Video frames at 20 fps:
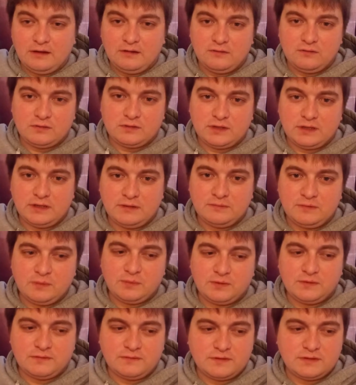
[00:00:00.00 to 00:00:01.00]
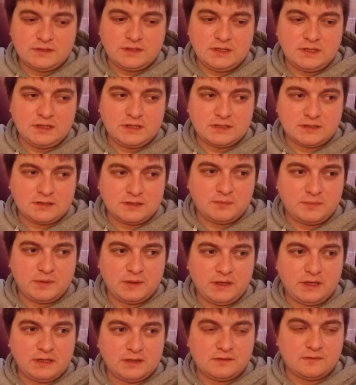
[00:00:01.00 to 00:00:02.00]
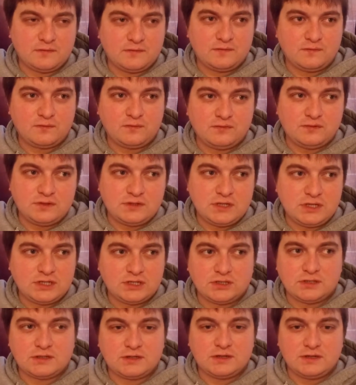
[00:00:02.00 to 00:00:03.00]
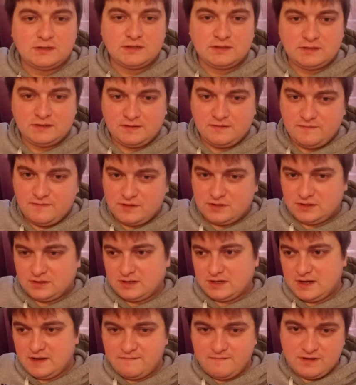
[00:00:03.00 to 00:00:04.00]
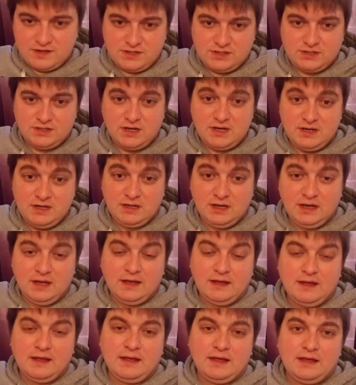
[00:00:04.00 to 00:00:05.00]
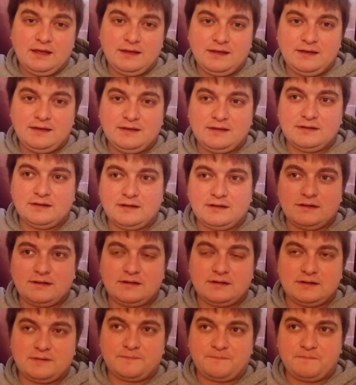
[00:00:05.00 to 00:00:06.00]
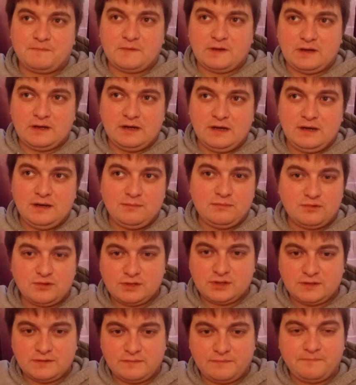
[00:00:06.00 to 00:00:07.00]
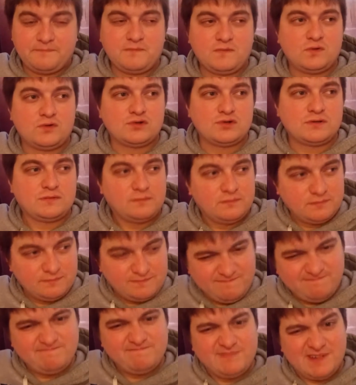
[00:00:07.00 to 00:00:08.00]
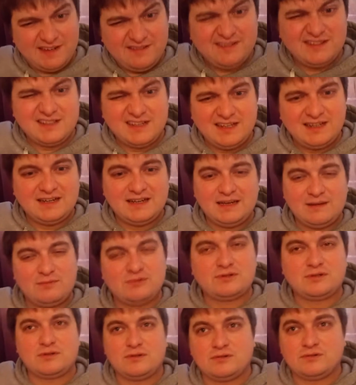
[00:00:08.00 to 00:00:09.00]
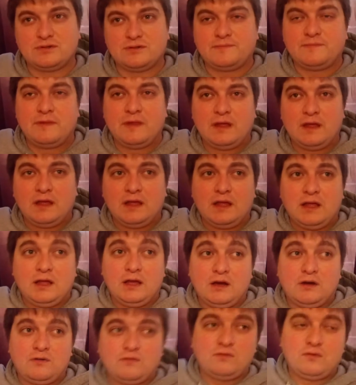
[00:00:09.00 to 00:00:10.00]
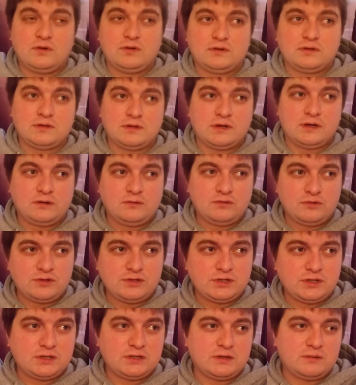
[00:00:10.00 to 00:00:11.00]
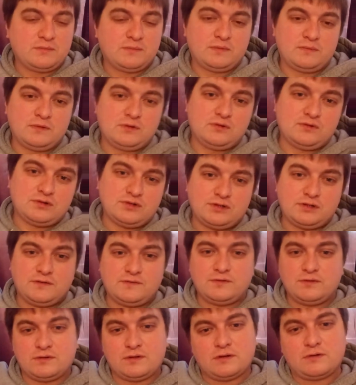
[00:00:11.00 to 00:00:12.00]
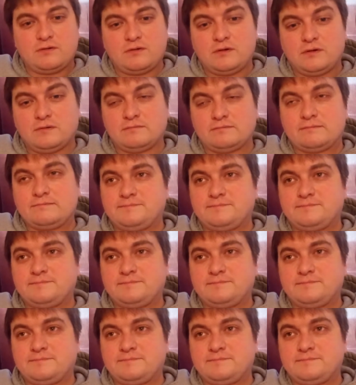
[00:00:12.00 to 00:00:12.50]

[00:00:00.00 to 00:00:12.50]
Вот они мне подвезли несколько пакетов вкуснейших свежих овощей и хлебушка тоже привезли хлебушек тоже. Вот, огурчики там, помидорчики, все такое.